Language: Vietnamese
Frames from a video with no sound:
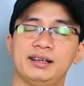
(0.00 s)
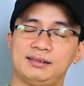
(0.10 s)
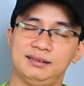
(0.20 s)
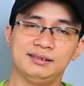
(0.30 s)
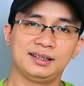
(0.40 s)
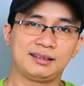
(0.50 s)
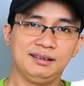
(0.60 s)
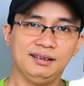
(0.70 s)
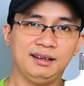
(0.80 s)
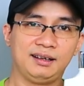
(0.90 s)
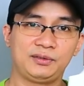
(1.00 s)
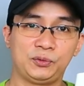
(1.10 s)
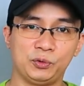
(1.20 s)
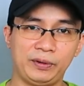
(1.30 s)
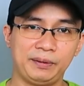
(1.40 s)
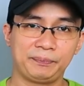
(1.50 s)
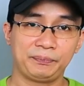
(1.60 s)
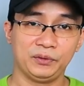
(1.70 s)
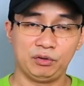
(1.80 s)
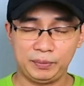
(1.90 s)
rất rất là thú vị
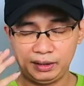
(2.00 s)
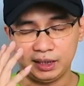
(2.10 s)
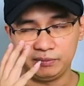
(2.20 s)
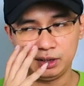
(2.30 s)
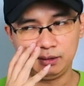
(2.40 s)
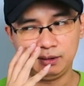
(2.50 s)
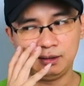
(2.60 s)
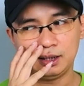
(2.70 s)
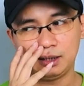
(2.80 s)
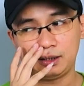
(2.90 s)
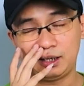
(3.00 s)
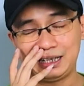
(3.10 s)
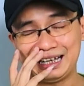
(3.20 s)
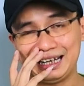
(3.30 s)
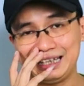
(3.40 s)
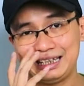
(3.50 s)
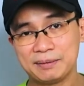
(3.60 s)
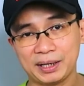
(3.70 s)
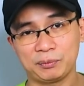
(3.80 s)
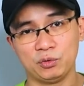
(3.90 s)
đối với mình cảm nhận là cái
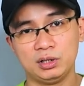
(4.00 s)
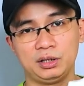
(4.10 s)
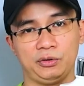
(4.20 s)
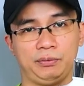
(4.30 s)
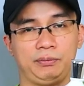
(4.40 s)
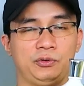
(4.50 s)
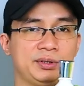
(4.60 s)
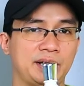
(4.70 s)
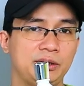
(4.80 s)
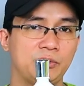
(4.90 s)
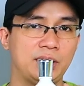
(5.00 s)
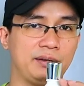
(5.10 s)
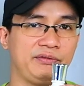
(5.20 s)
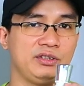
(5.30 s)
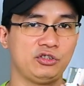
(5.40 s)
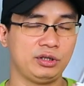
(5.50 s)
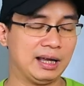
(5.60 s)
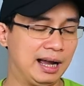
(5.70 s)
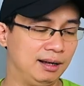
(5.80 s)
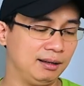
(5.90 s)
thế mạnh mùi hương của chai nước hoa
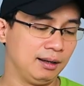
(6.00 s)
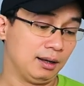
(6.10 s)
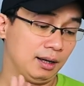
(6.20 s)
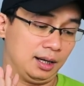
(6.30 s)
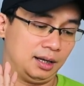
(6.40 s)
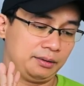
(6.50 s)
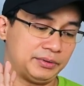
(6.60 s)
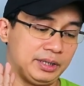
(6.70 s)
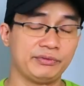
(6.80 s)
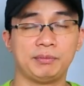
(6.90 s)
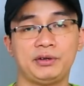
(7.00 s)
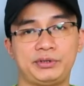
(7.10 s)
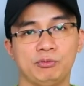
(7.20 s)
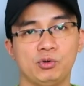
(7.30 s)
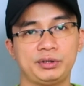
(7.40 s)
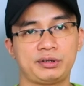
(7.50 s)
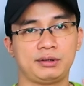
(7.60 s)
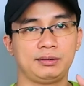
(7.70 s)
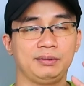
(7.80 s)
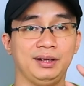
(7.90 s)
Virgin à, à, Single Mountain
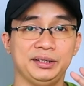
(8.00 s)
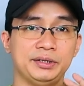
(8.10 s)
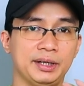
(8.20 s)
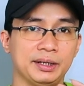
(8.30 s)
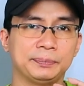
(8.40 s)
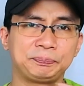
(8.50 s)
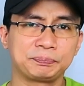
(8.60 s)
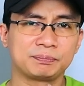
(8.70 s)
Water là như thế